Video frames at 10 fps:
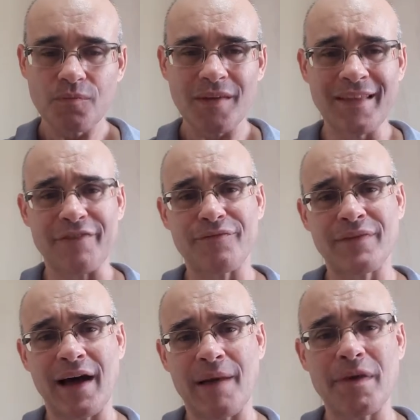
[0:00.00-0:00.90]
da,
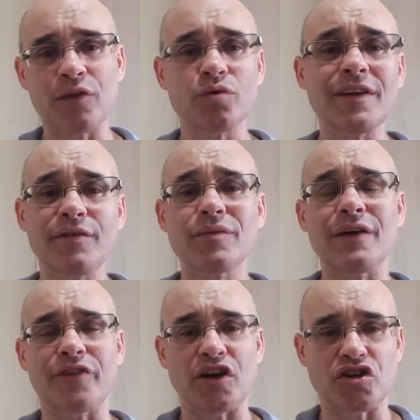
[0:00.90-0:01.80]
da abertura da segunda
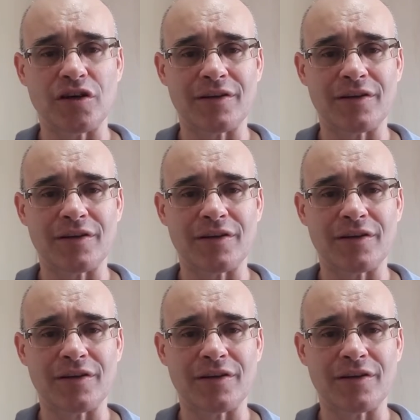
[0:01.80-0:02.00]
frente de,